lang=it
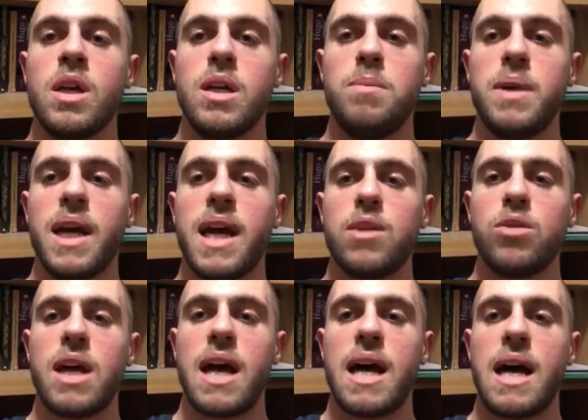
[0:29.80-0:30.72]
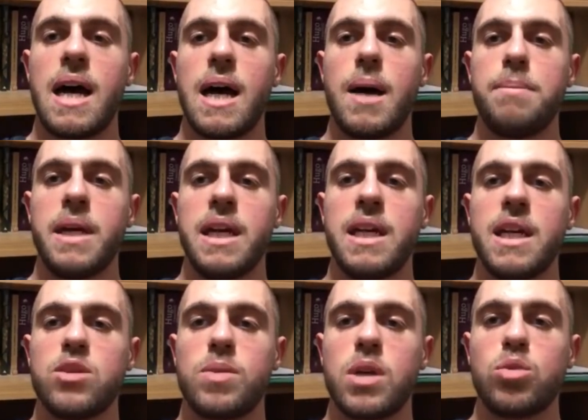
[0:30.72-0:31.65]
impiegato da
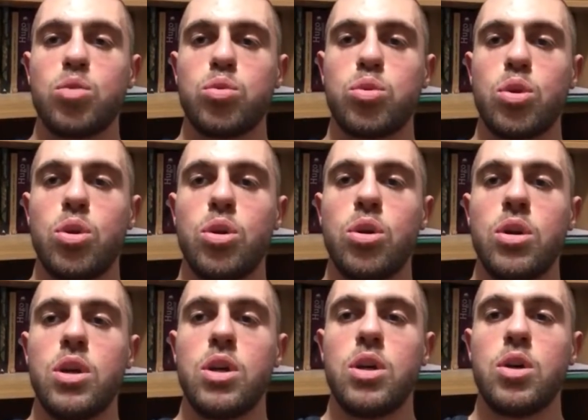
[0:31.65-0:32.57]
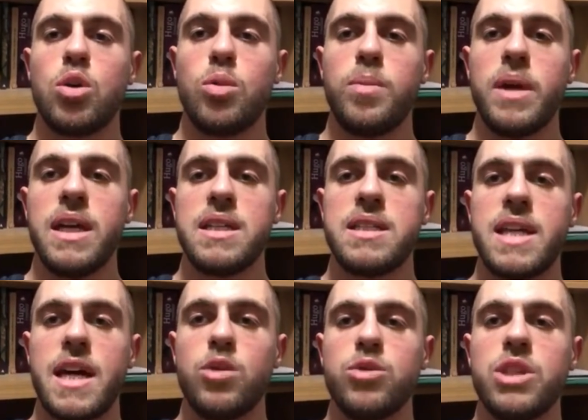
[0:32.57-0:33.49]
Pecchia soprattutto come
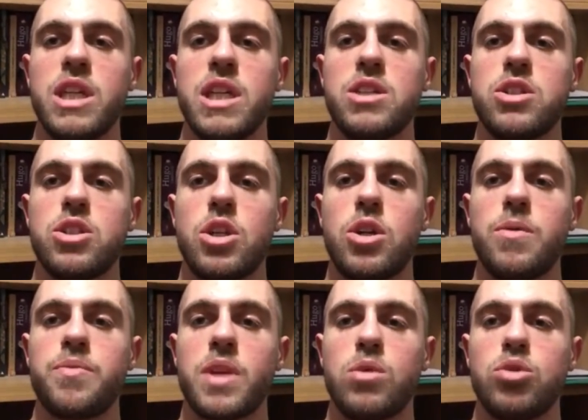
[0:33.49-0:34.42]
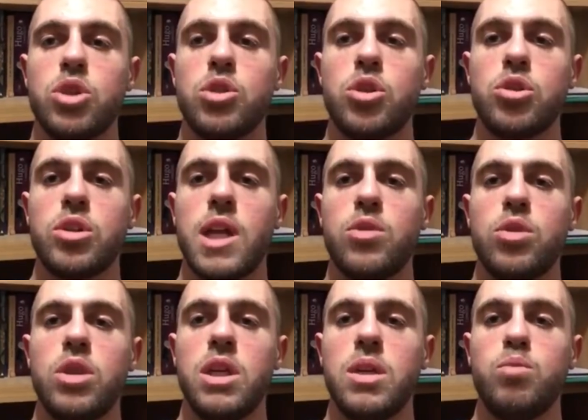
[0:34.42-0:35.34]
esterno sinistro, è un giocatore dotato
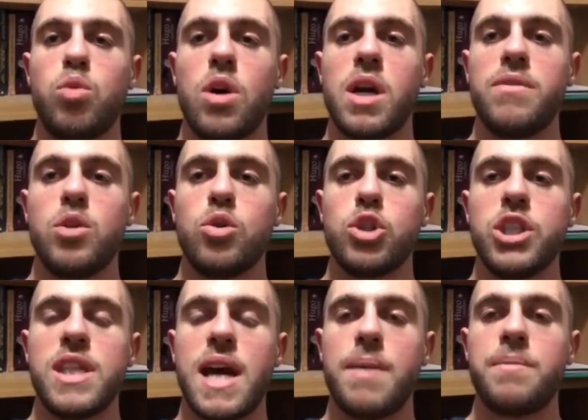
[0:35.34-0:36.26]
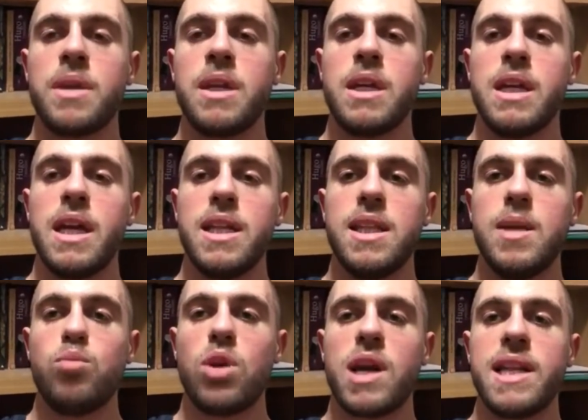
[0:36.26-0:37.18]
di buona velocità e
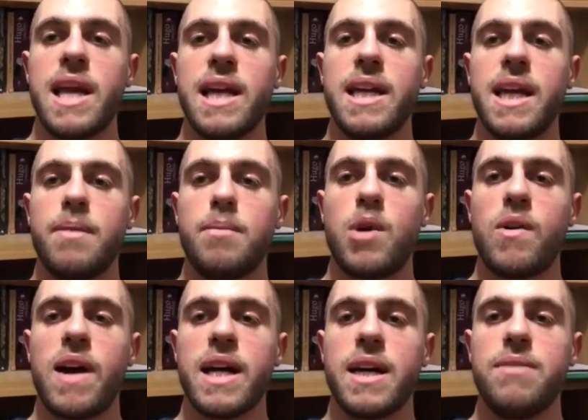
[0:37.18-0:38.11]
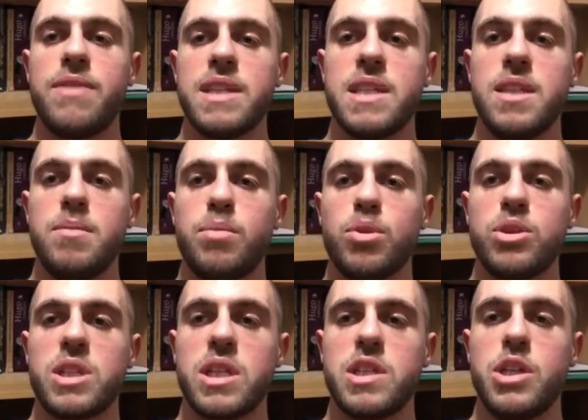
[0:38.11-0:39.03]
di buona tecnica, è bravo anche in fase di
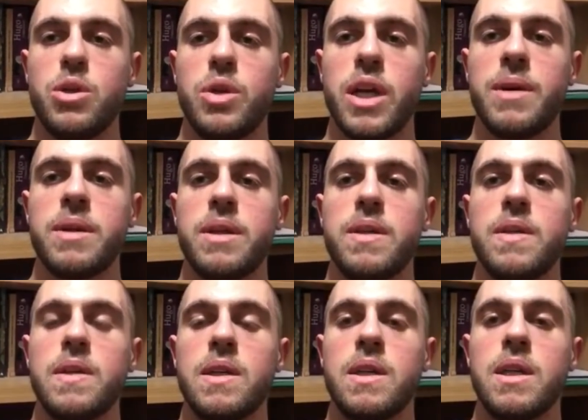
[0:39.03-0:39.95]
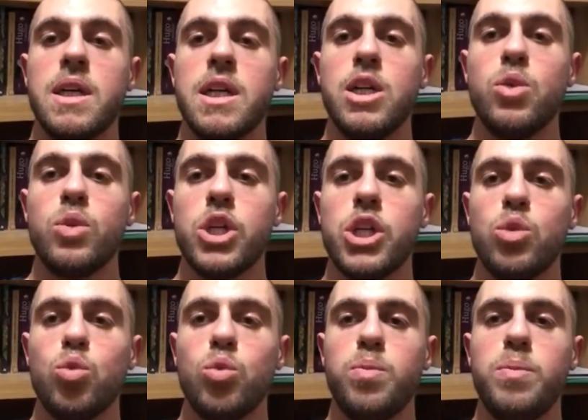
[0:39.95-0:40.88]
impostazione. Gli unici
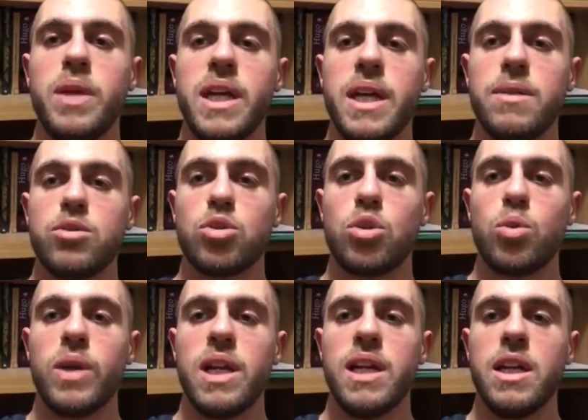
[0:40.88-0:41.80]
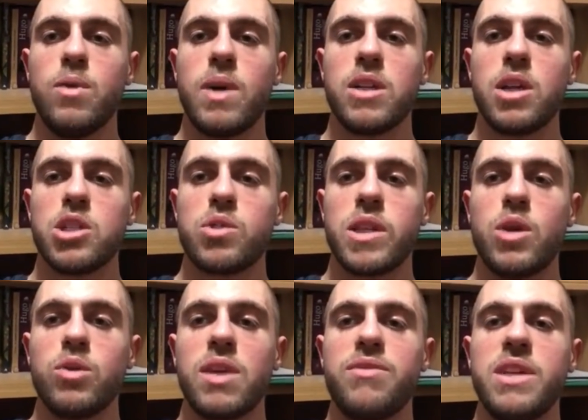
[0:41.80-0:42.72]
dubbi sono quelli riguardo alla sua
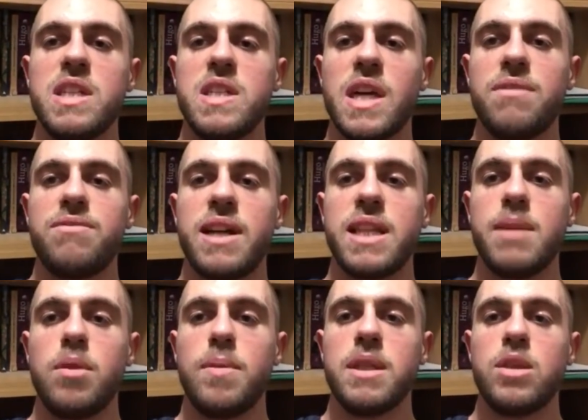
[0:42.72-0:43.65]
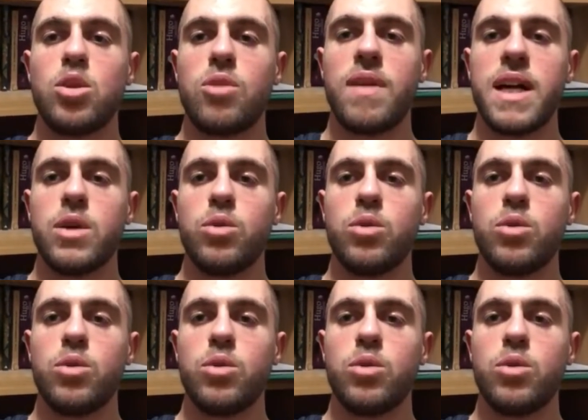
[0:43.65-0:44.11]
tenuta fisica, infatti prima di trovare